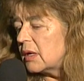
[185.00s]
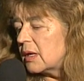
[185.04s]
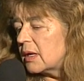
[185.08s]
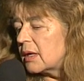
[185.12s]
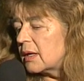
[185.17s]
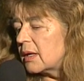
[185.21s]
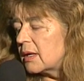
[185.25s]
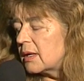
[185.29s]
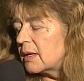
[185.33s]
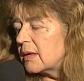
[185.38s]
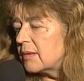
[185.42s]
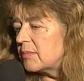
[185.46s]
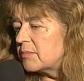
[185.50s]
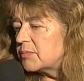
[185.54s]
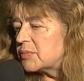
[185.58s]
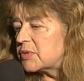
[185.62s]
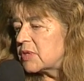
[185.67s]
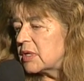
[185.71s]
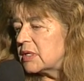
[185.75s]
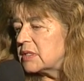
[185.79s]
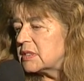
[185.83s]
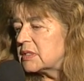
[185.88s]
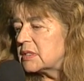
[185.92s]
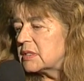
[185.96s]
y,
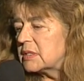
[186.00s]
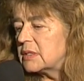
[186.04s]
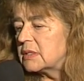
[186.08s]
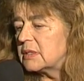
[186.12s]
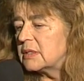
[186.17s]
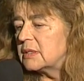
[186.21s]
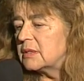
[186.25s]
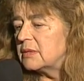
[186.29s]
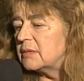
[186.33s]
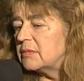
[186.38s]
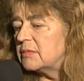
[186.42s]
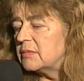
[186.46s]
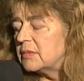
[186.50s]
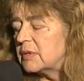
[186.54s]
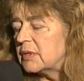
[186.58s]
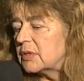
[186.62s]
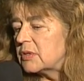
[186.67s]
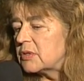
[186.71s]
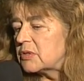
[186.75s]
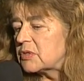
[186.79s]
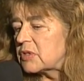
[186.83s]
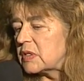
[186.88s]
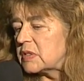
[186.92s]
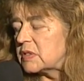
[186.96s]
przez y,
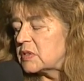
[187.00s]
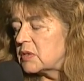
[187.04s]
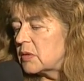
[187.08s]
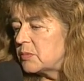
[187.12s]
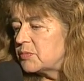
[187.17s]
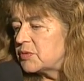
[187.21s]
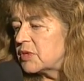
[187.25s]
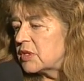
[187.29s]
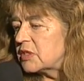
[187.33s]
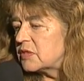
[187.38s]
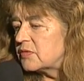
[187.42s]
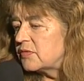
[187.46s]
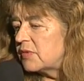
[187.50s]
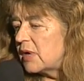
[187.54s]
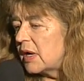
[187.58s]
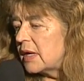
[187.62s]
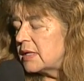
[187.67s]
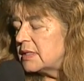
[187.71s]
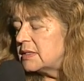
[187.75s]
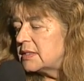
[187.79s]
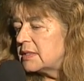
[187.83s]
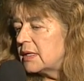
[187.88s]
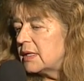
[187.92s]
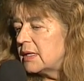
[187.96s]
często przez
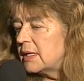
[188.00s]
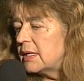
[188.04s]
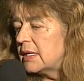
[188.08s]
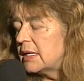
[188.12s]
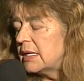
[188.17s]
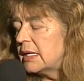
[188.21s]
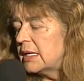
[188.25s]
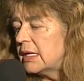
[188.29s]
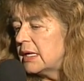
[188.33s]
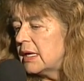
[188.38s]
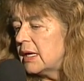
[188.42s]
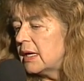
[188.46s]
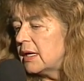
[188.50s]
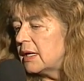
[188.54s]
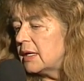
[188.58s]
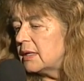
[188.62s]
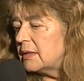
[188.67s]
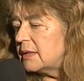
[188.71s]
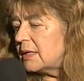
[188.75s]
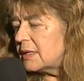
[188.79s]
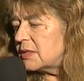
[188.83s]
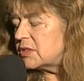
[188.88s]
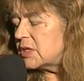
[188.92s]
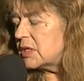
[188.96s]
władzę,
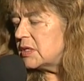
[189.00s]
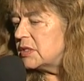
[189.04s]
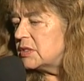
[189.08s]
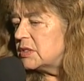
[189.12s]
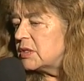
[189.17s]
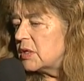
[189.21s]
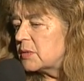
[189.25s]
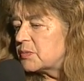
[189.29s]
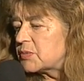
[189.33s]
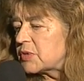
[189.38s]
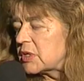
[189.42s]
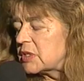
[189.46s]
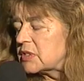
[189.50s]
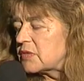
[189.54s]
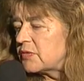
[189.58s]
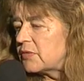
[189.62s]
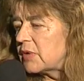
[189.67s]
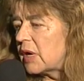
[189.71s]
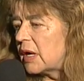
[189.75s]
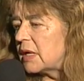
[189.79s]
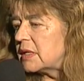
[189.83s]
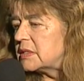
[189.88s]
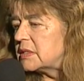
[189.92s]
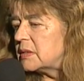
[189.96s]
najczęściej przez
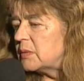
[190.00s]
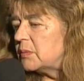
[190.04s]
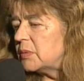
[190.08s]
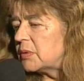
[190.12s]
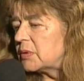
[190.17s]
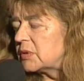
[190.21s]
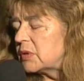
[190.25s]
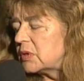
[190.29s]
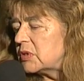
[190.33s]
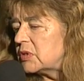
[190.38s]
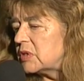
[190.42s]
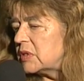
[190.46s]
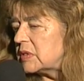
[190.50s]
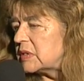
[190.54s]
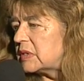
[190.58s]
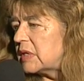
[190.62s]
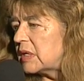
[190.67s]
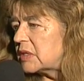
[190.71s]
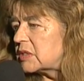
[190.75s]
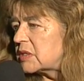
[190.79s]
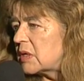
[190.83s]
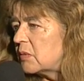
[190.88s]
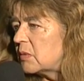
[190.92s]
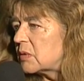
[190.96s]
władzę, bo to się
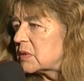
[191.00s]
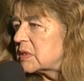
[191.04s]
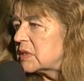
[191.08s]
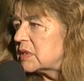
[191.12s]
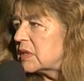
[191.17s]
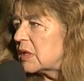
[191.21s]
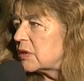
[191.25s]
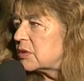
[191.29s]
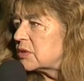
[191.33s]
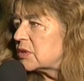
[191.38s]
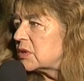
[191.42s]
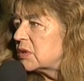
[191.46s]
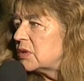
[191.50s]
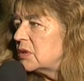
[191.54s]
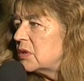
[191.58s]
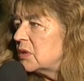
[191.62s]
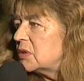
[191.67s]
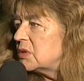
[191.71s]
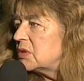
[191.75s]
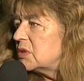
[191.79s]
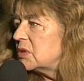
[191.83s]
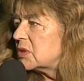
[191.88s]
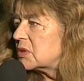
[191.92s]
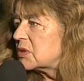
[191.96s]
zdarzało od
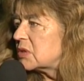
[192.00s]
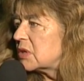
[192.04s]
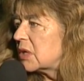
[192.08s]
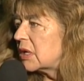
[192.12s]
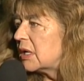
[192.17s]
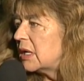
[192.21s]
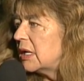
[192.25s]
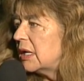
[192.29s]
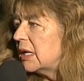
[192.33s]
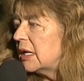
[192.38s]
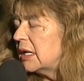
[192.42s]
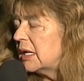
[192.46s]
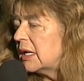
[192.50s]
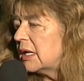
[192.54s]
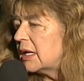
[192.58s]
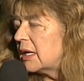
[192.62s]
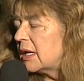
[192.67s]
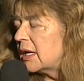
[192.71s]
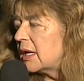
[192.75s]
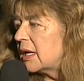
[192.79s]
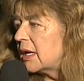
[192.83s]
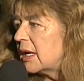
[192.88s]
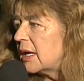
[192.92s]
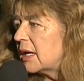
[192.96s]
starożytności, że
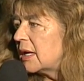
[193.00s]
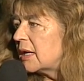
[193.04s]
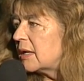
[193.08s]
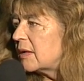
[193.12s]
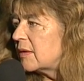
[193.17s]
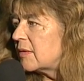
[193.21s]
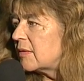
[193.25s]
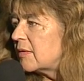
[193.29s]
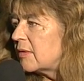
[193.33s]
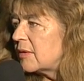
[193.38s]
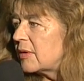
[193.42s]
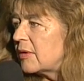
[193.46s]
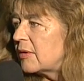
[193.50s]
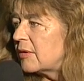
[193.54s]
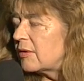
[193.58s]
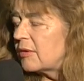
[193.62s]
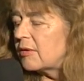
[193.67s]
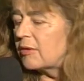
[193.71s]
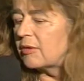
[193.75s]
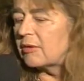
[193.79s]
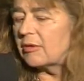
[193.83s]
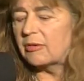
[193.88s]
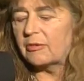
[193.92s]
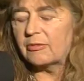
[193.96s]
i,
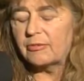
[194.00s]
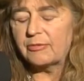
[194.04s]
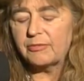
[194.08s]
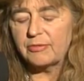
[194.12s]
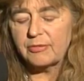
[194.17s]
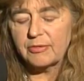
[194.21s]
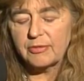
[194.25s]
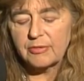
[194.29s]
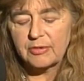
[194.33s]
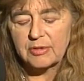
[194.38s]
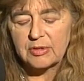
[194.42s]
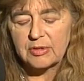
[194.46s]
i, i, w